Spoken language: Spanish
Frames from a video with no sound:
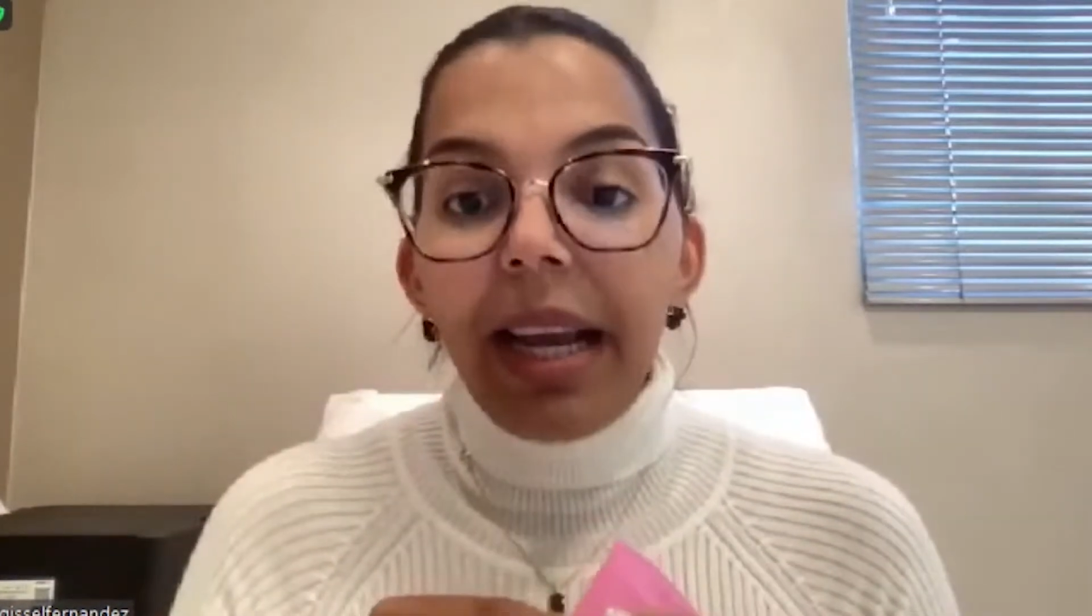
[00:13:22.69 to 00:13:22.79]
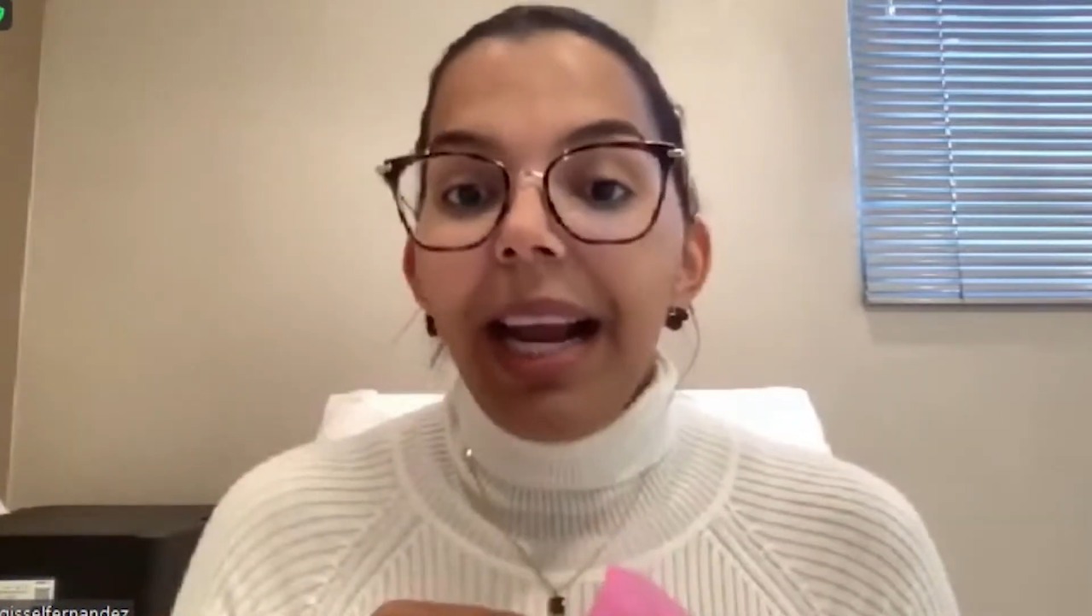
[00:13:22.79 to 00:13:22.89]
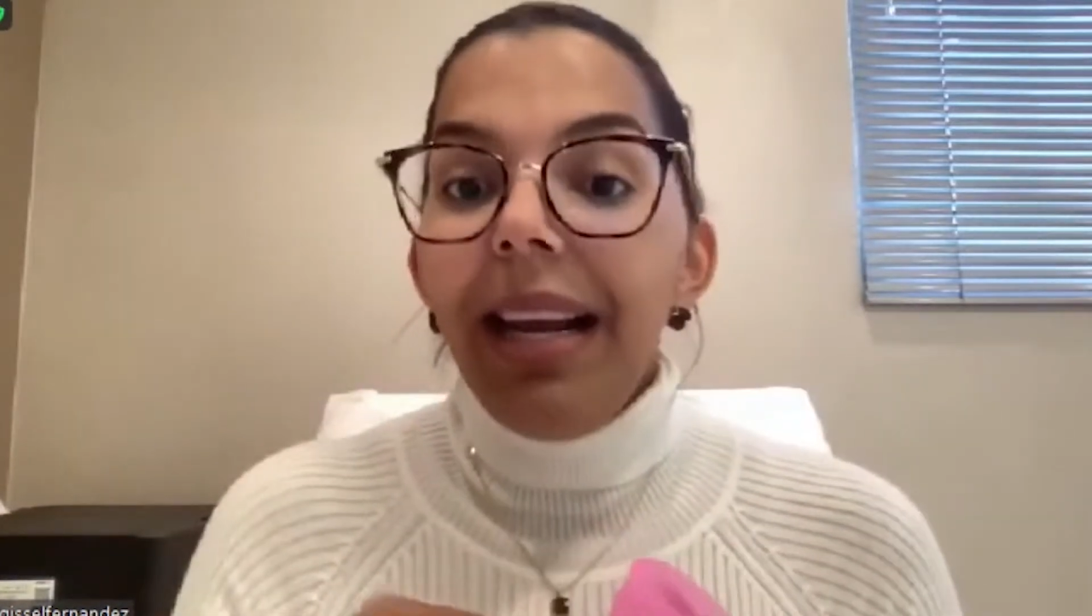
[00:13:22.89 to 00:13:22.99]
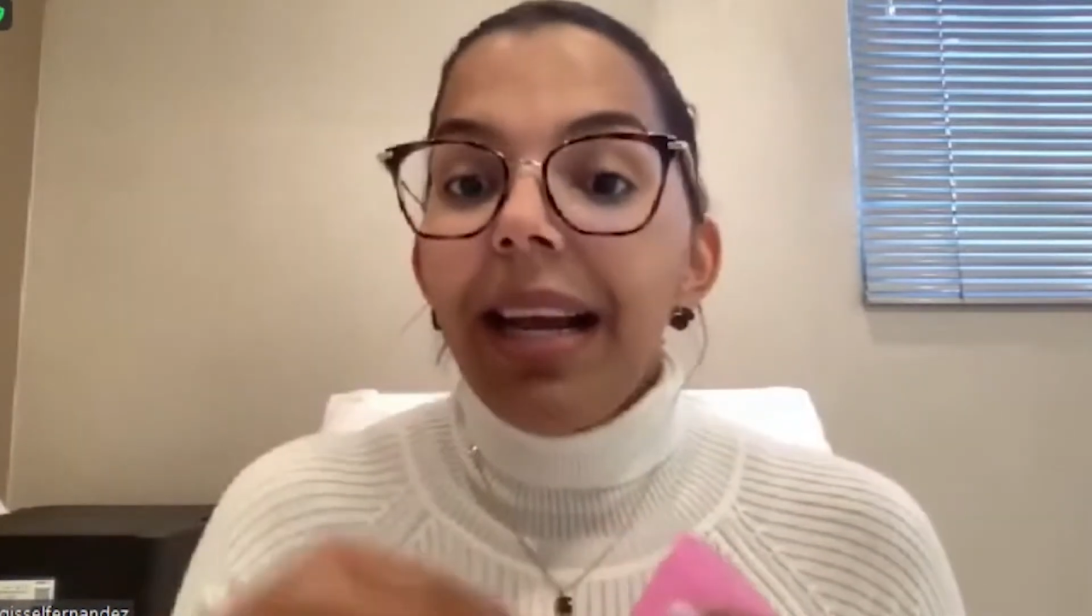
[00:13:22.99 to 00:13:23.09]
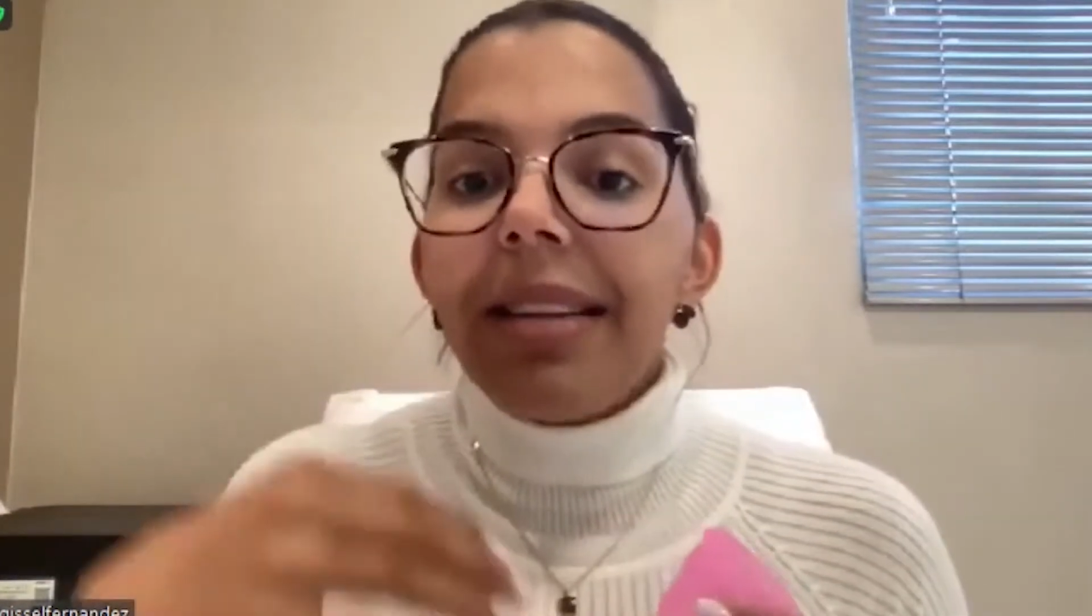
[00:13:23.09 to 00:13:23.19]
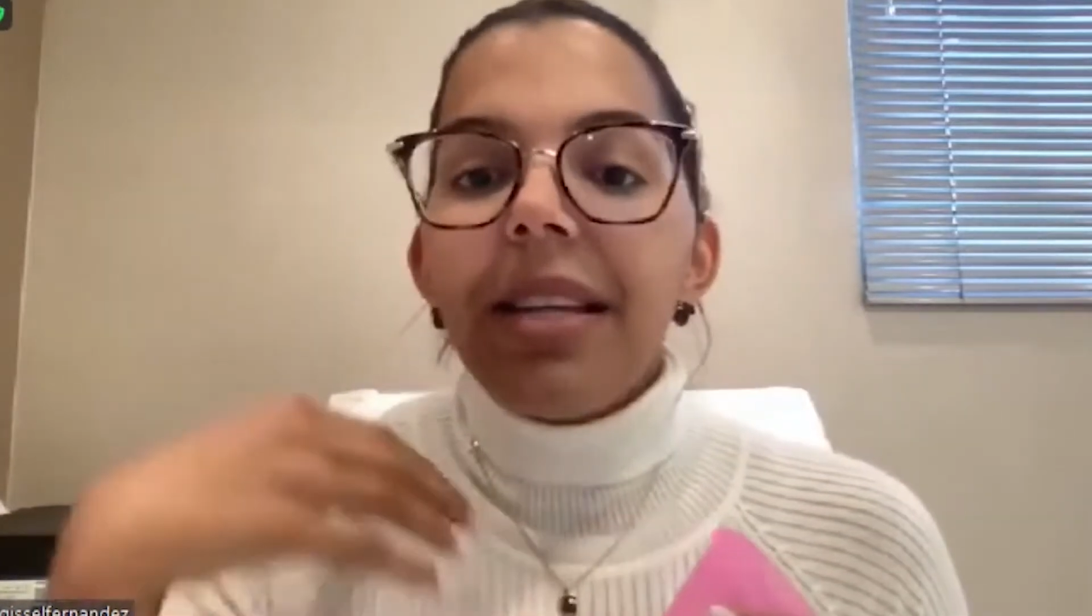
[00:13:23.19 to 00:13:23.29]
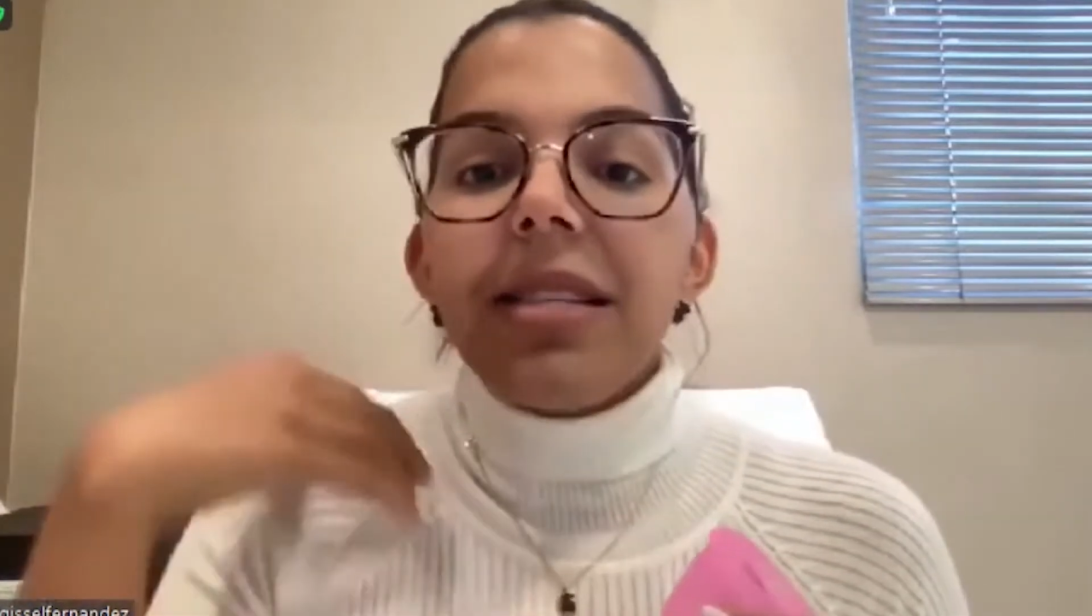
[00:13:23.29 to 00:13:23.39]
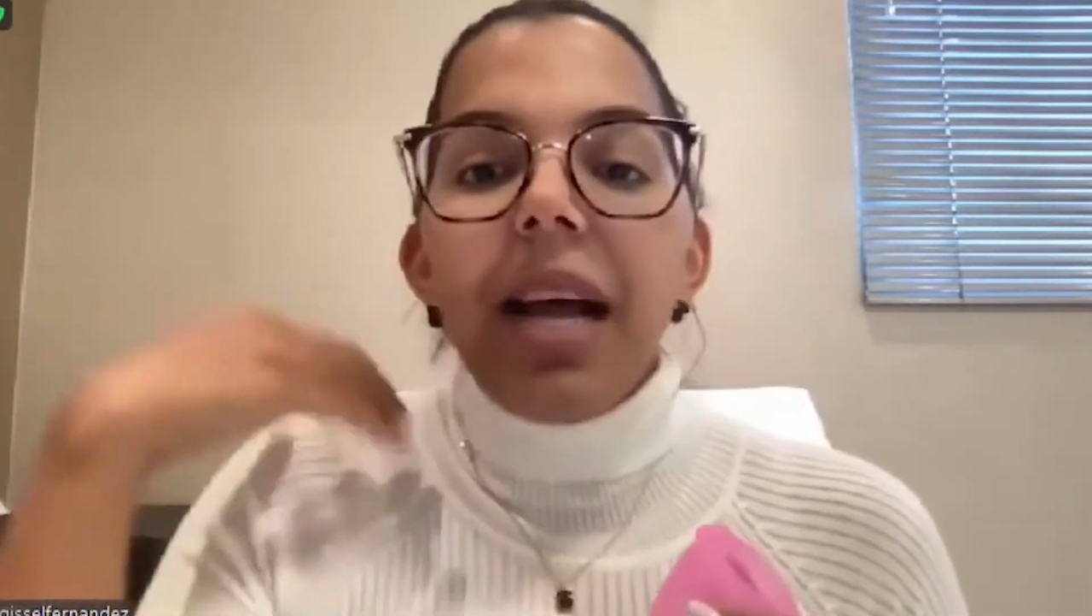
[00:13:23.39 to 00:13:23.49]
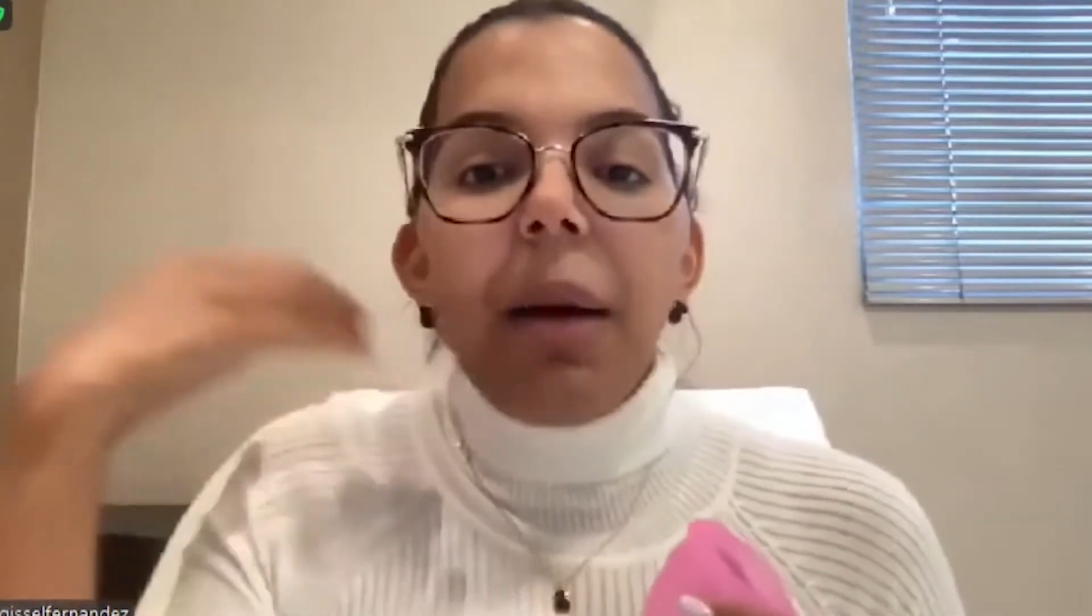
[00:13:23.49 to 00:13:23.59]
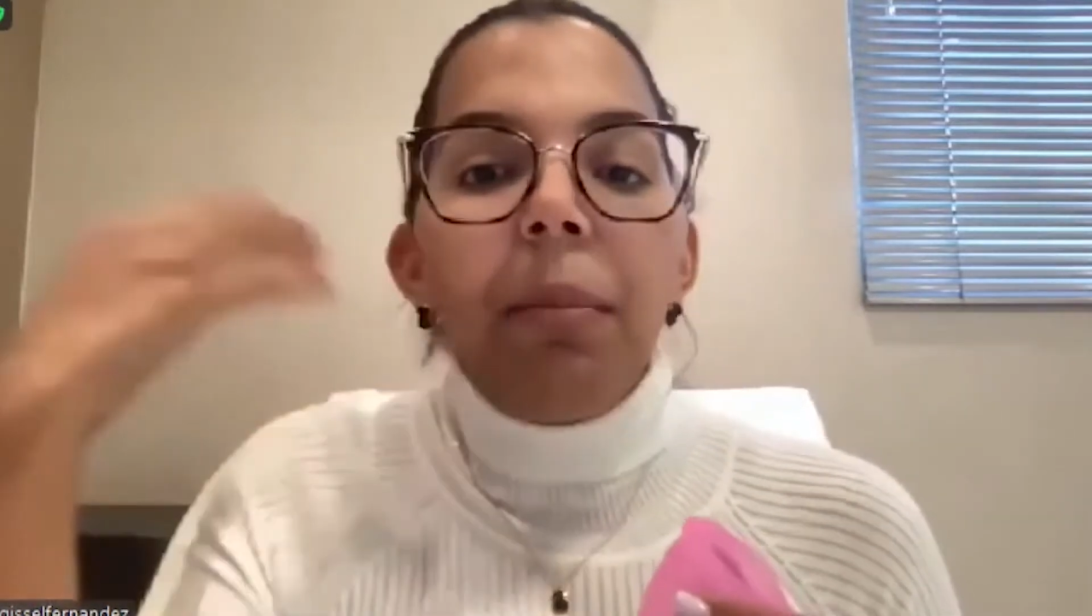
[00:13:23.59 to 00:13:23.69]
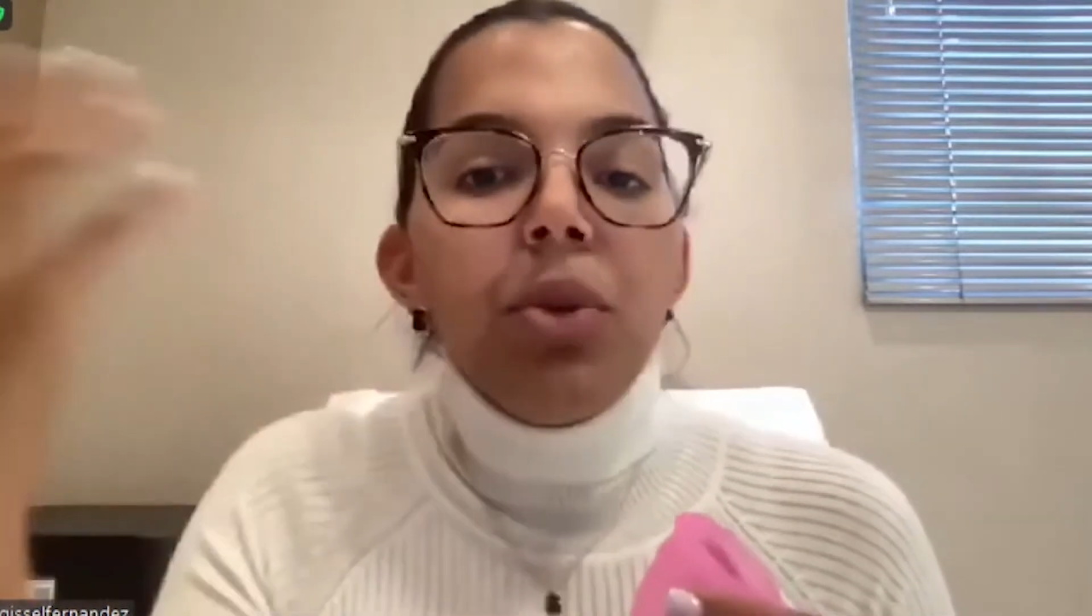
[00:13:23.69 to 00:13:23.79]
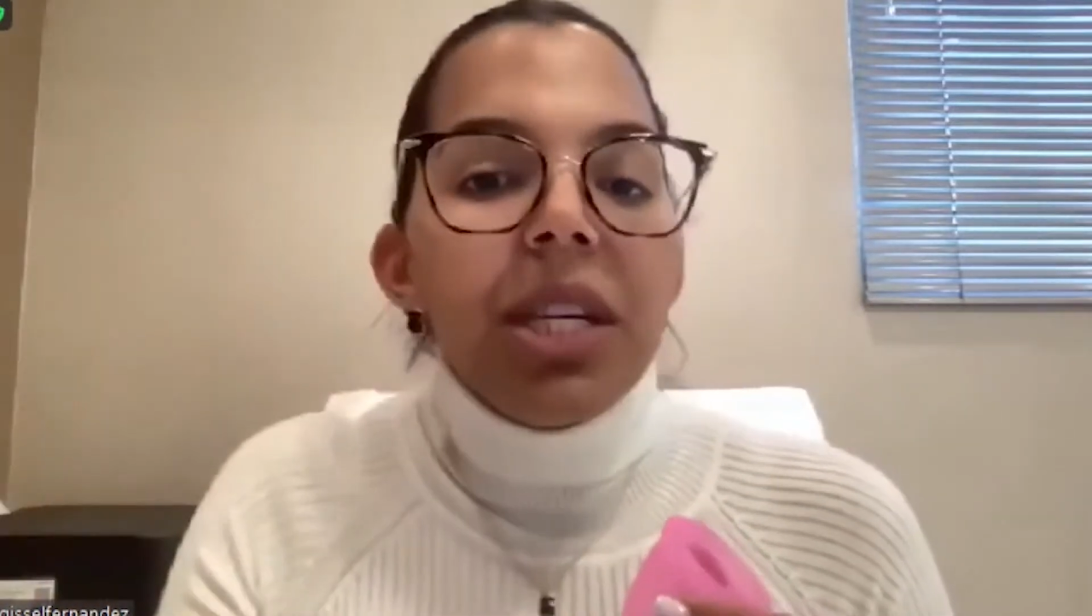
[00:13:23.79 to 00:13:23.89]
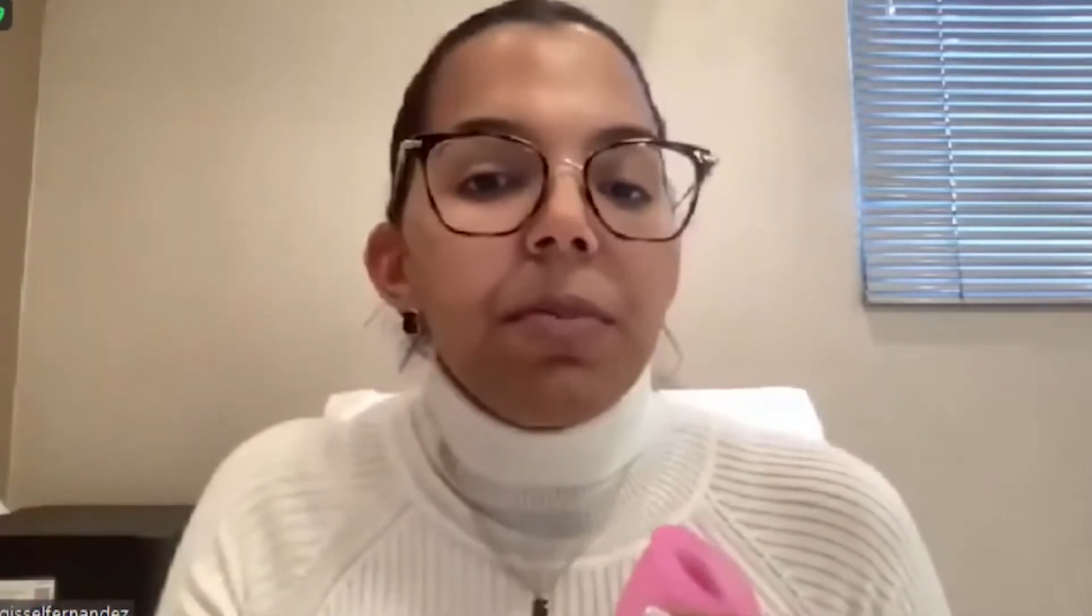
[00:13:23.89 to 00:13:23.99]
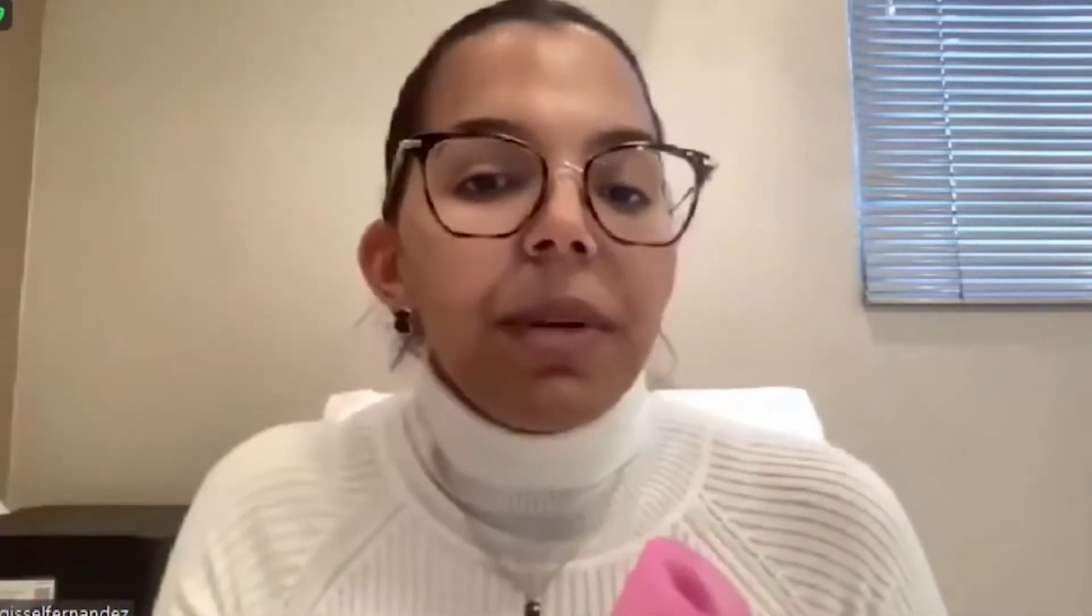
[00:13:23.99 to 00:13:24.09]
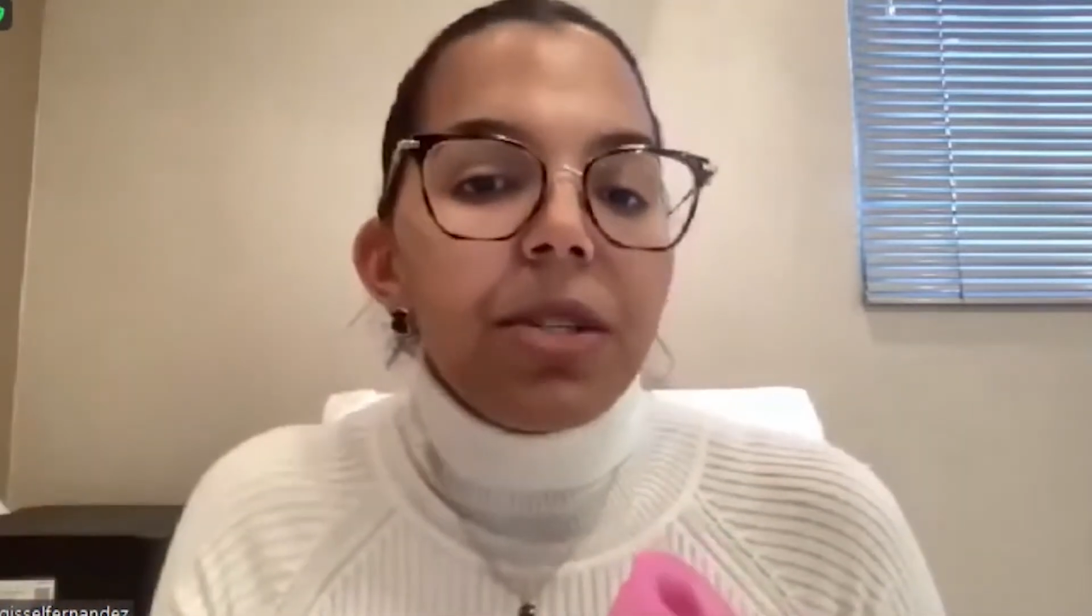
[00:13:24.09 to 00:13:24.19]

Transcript: el látex a muchas